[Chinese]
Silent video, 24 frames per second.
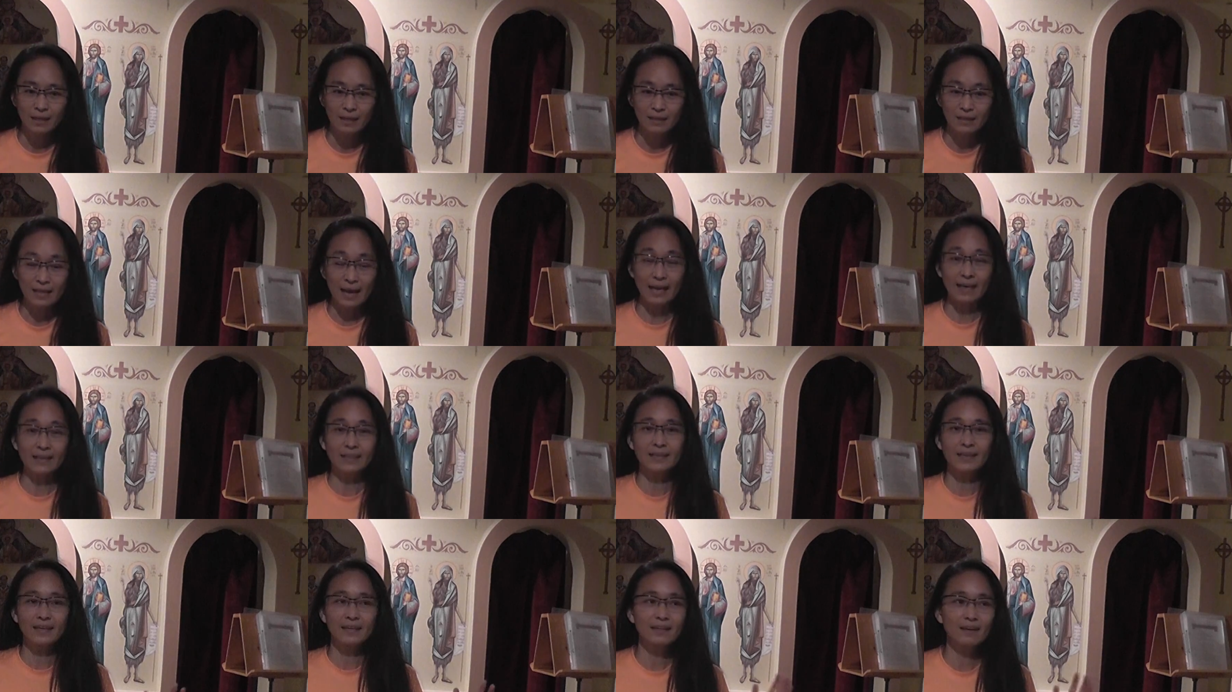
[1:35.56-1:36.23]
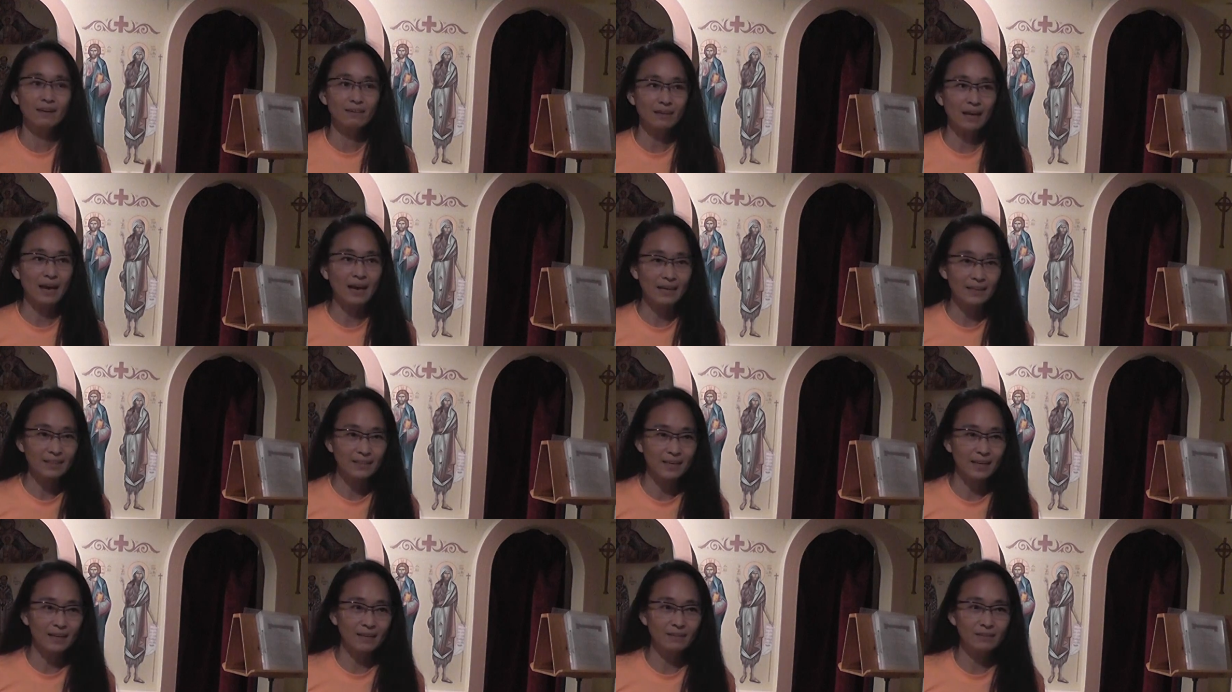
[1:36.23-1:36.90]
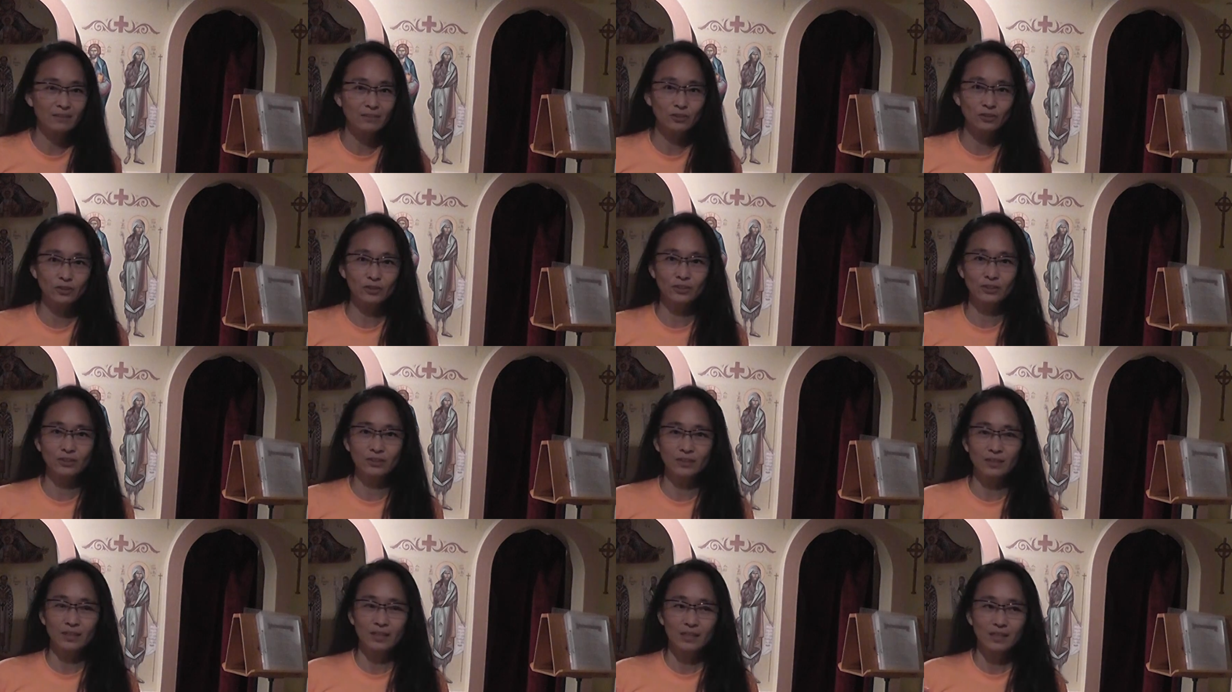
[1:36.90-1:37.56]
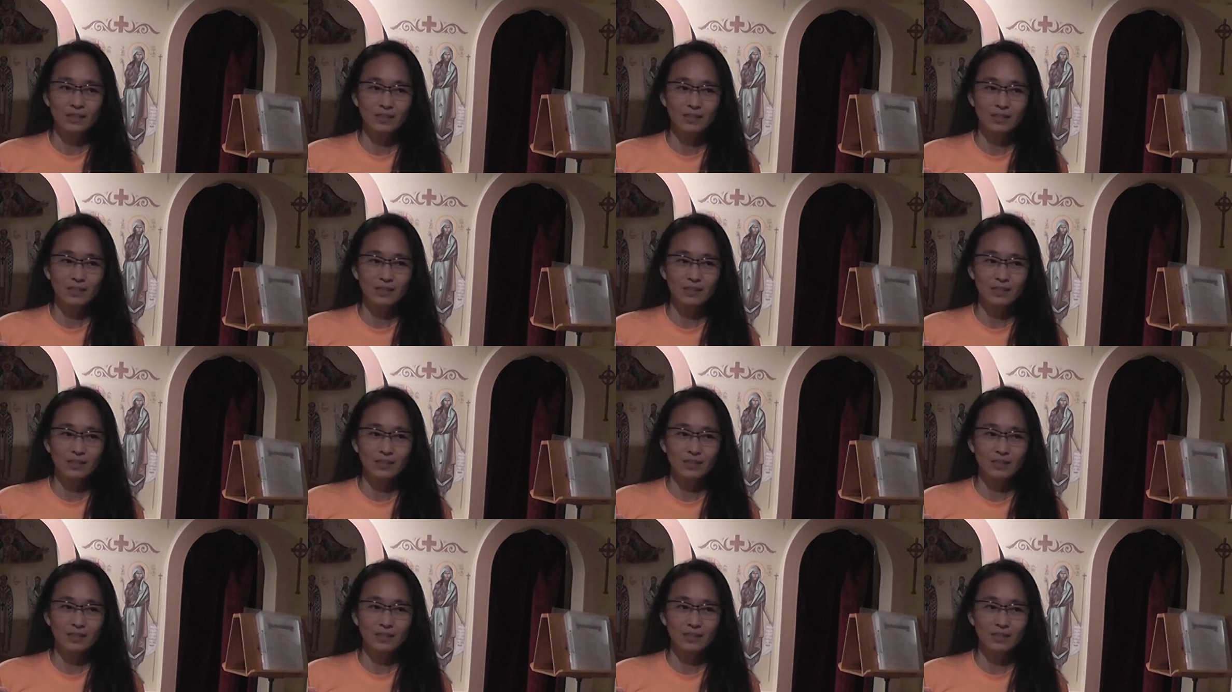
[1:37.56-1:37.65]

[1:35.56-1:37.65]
哪一天到哪一天，就是